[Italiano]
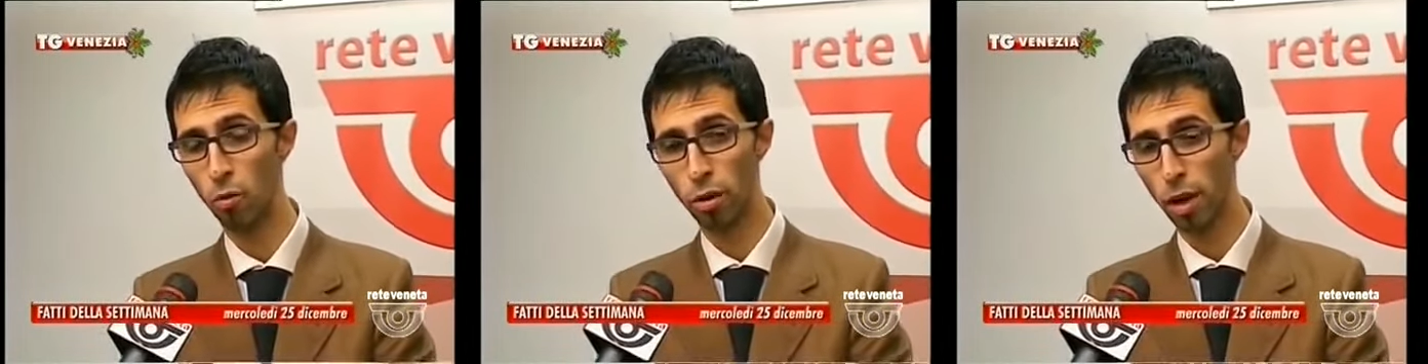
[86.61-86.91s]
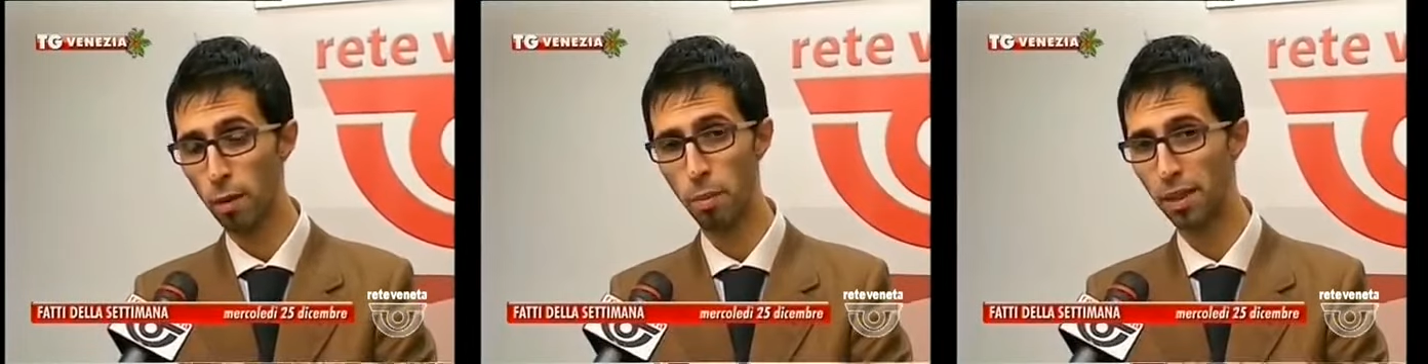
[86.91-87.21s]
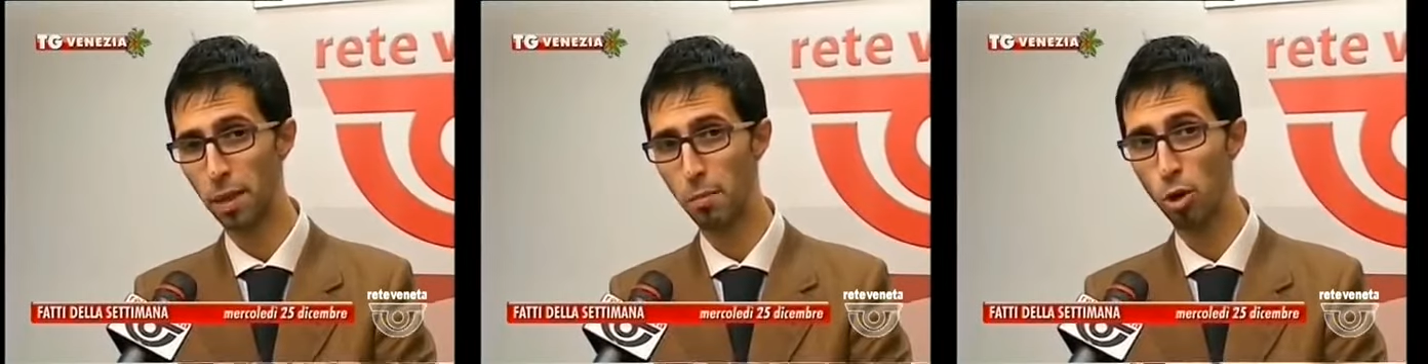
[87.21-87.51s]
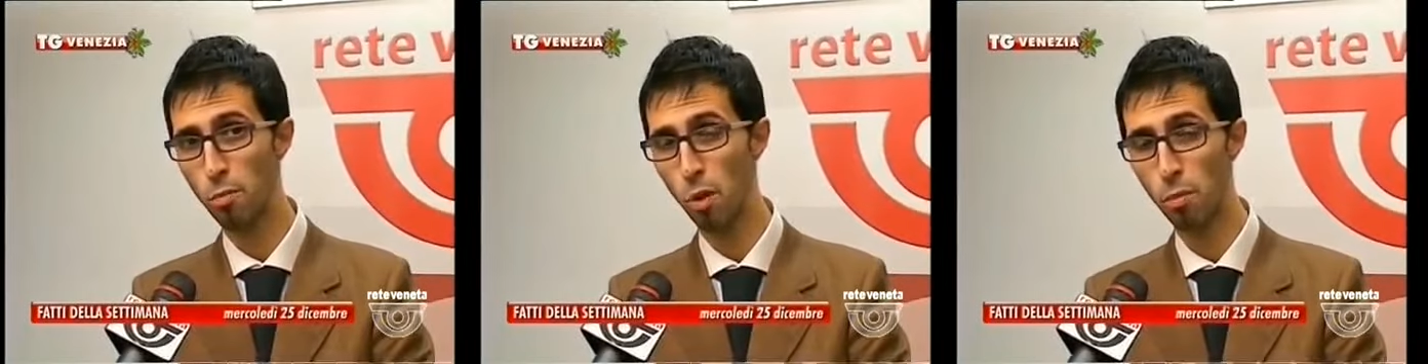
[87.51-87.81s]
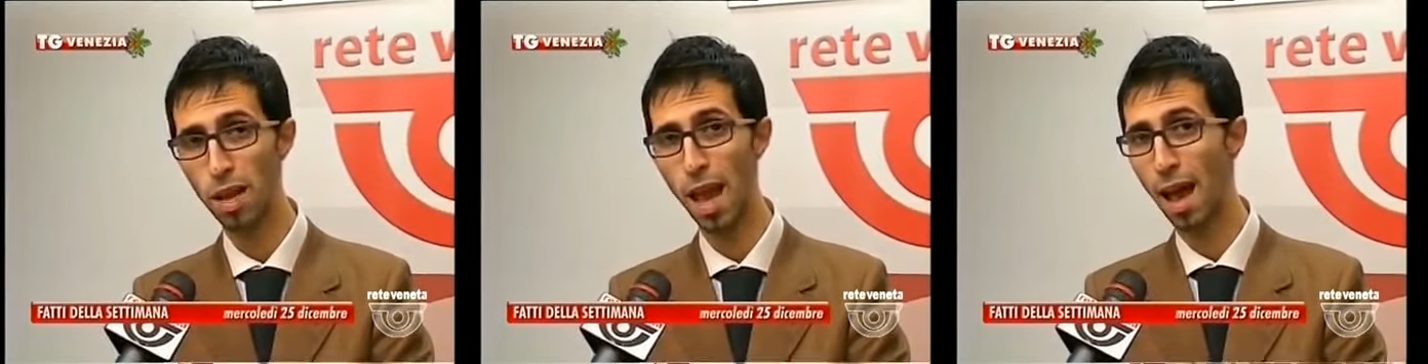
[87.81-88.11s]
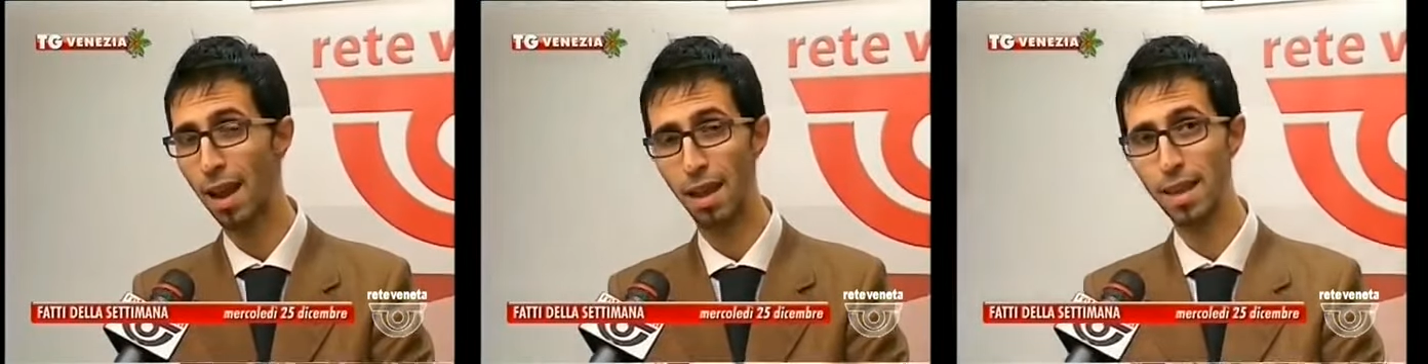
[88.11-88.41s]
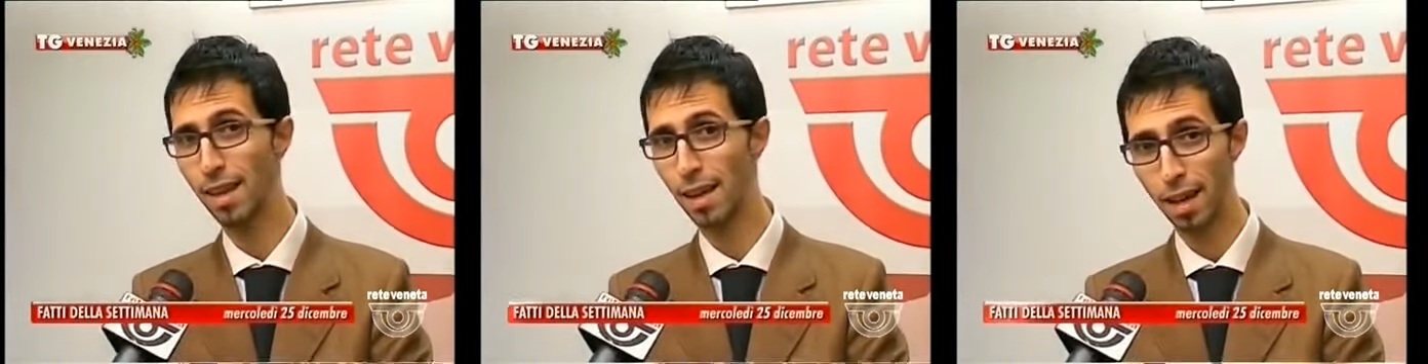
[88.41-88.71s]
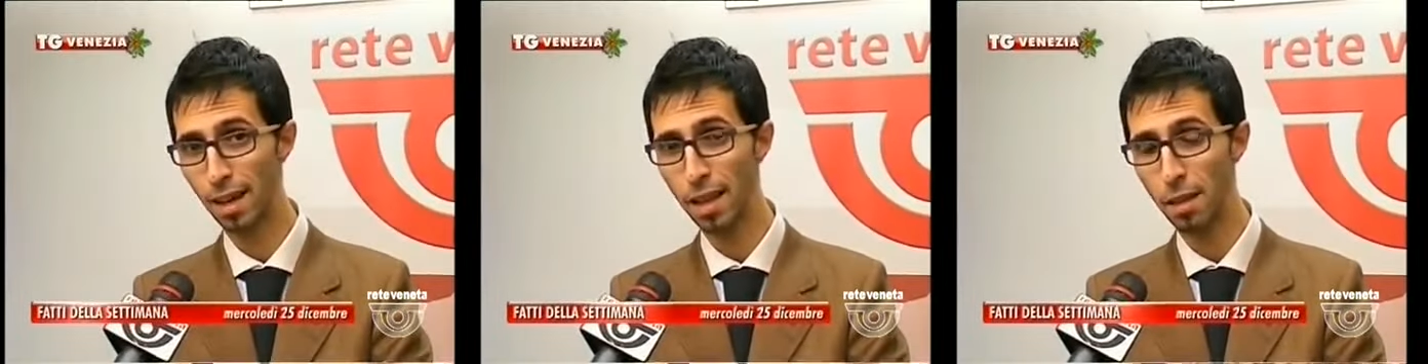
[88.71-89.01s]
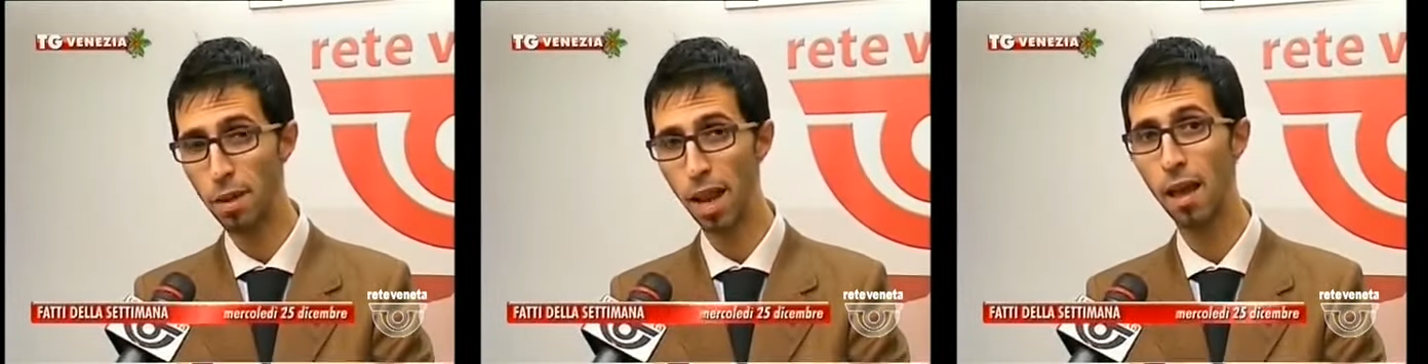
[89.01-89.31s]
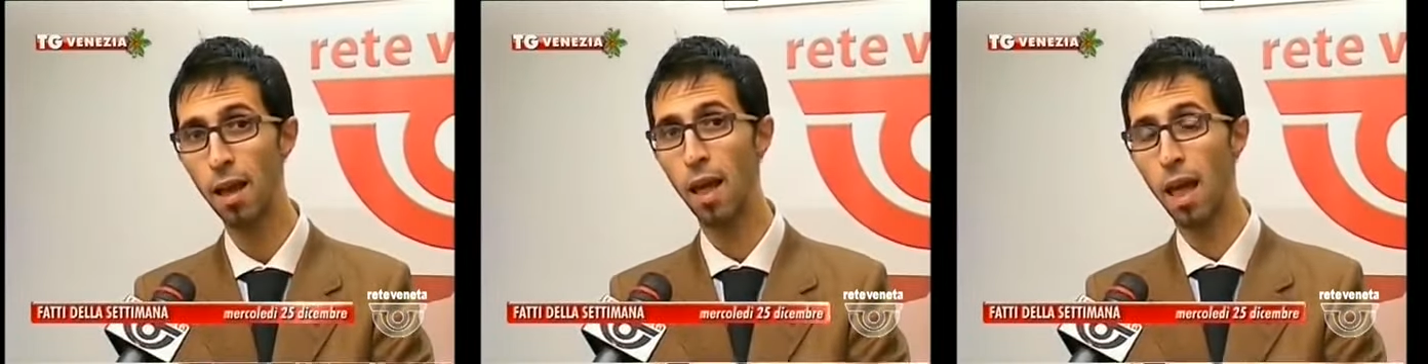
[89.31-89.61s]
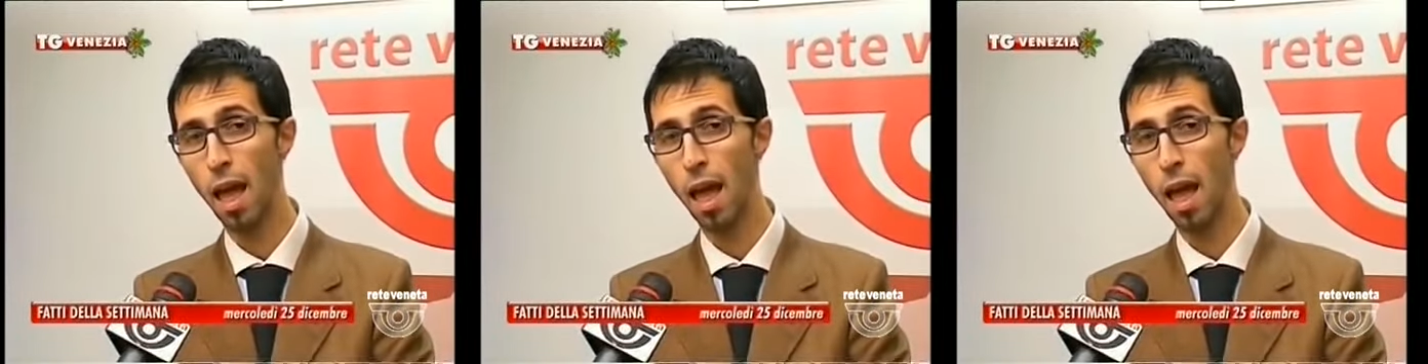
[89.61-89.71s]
un patrimonio immobiliare incredibile